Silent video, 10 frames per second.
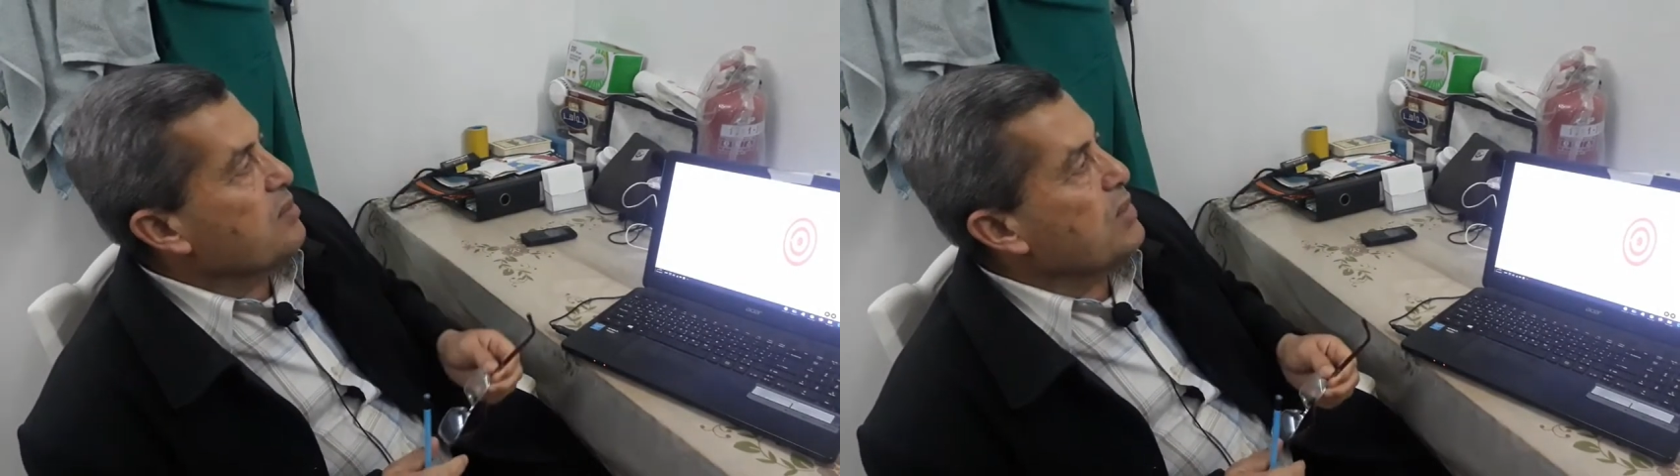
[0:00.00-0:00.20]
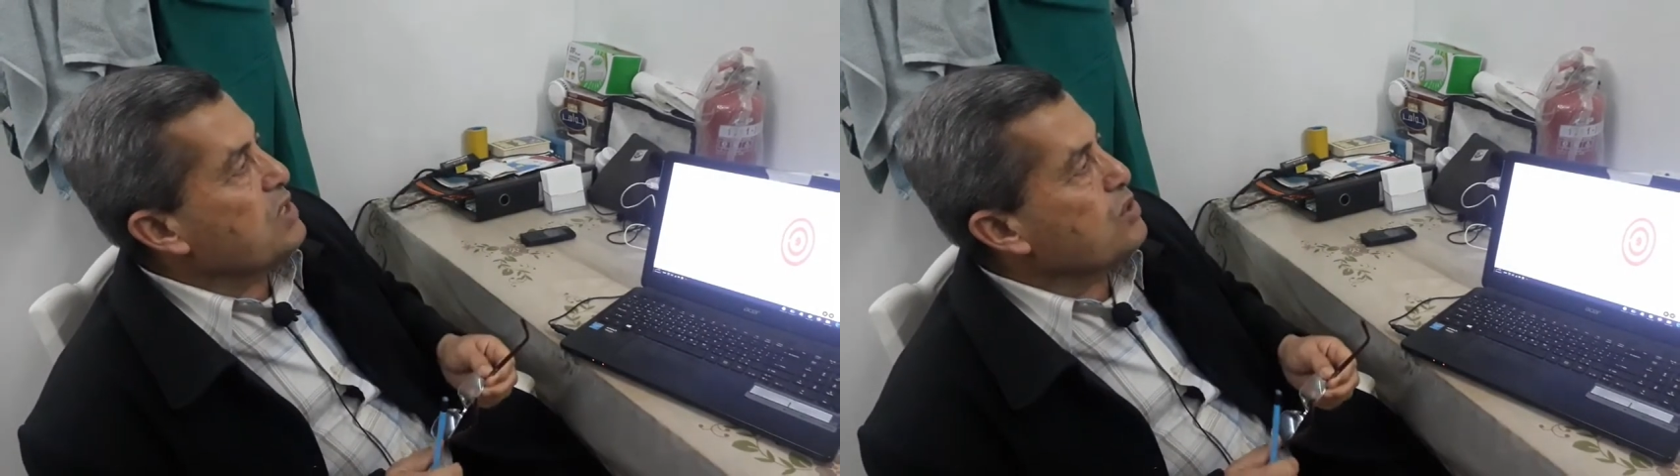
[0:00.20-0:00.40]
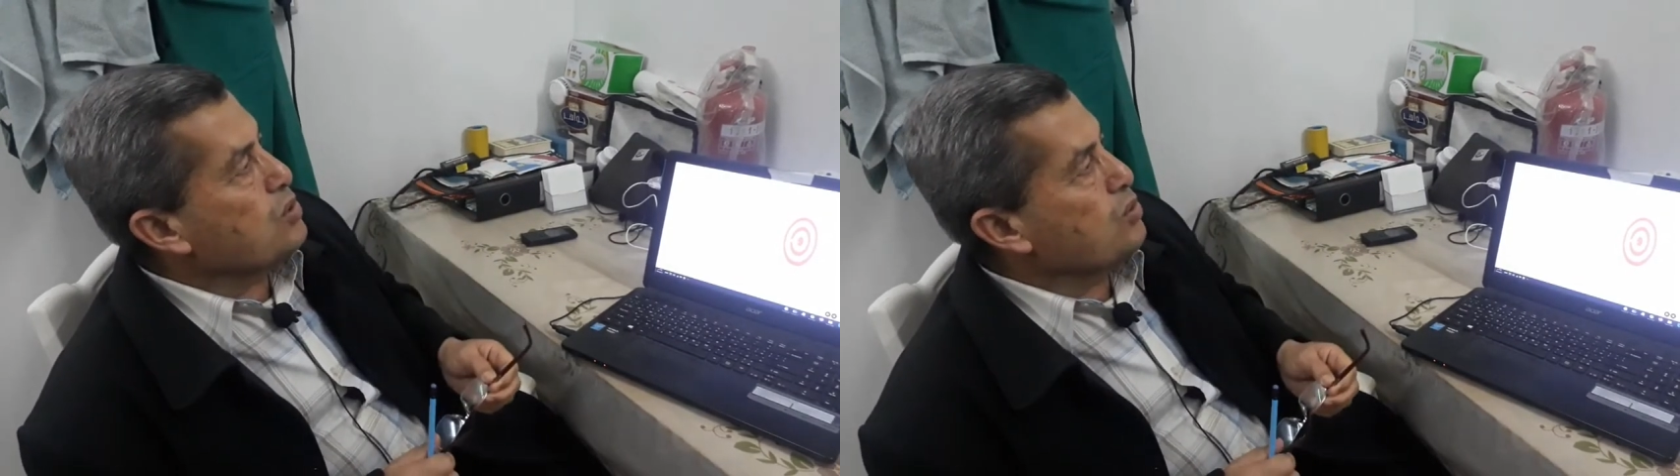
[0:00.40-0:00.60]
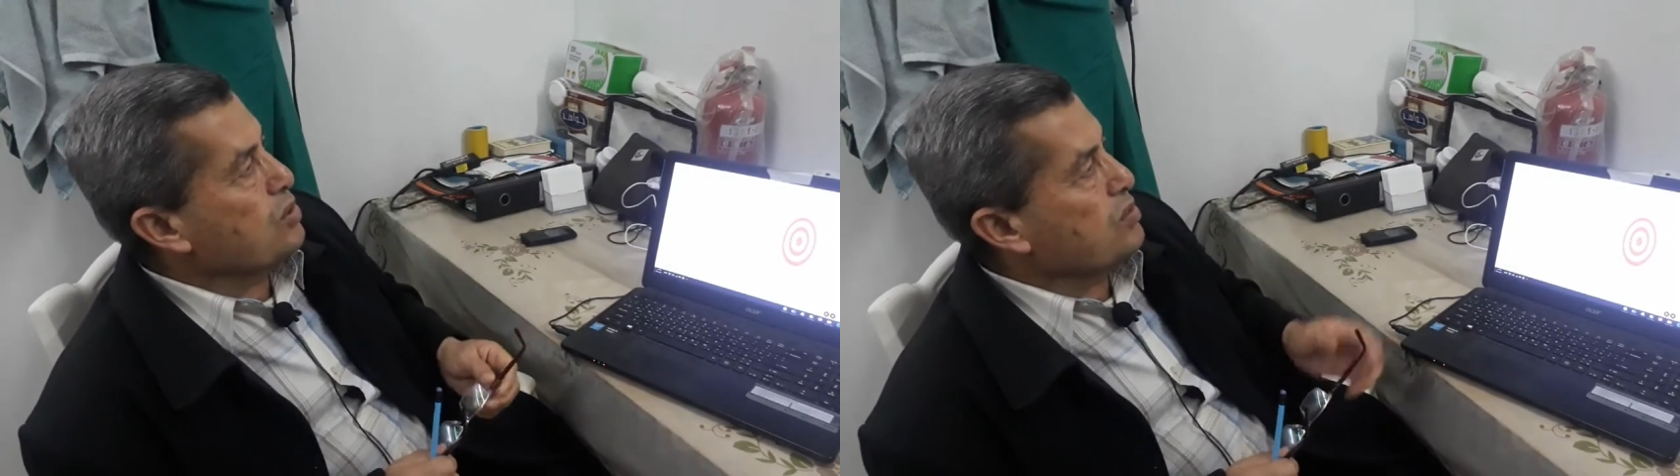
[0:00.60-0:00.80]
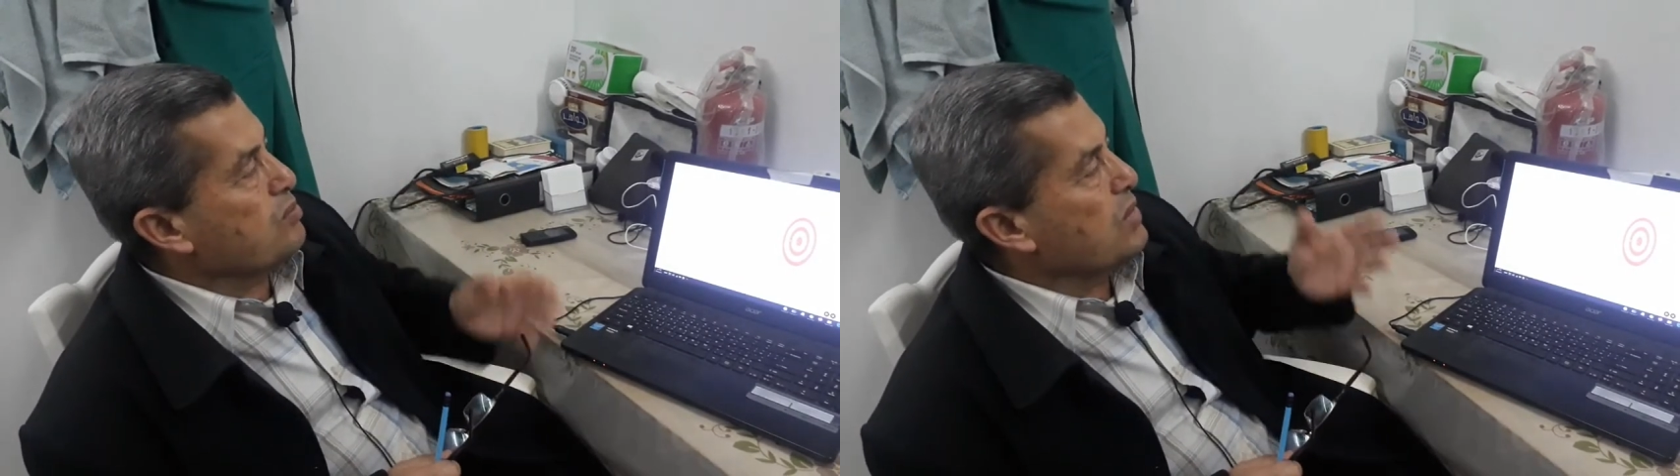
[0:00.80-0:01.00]

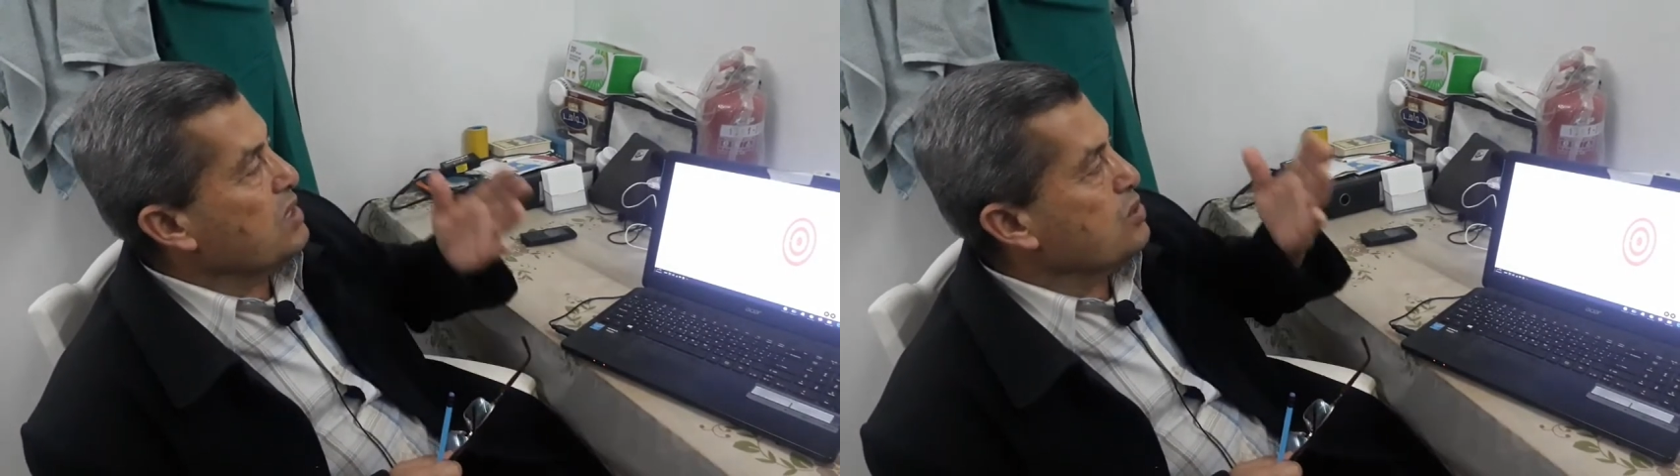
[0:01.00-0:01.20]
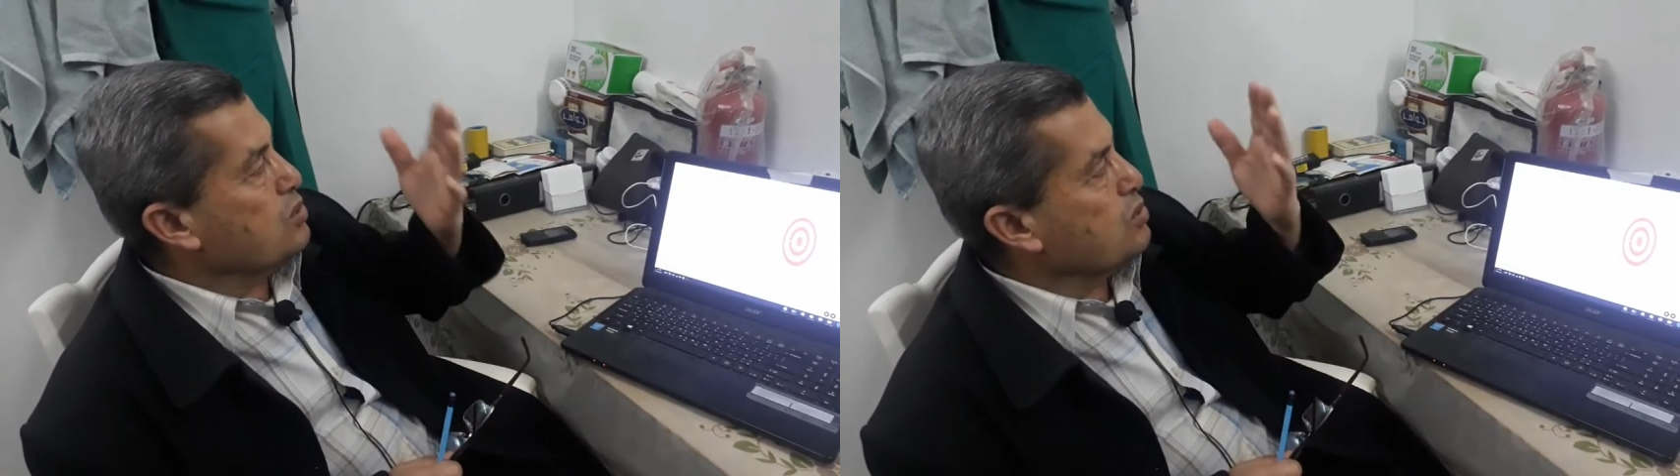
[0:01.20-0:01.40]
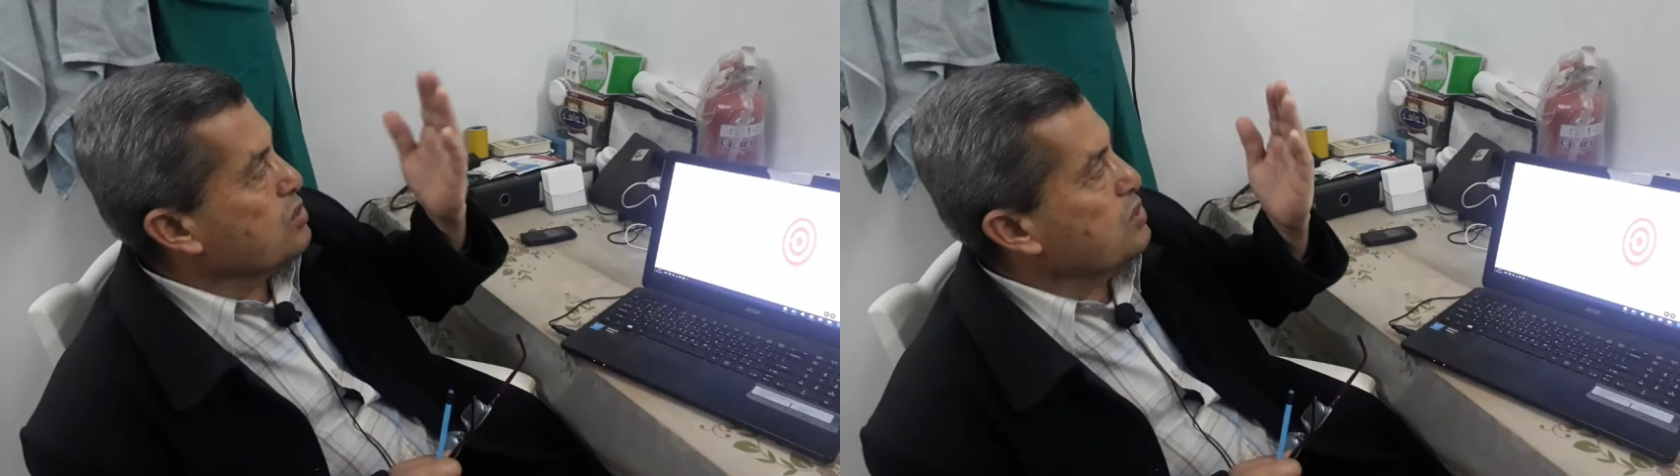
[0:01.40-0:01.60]
منشور منشور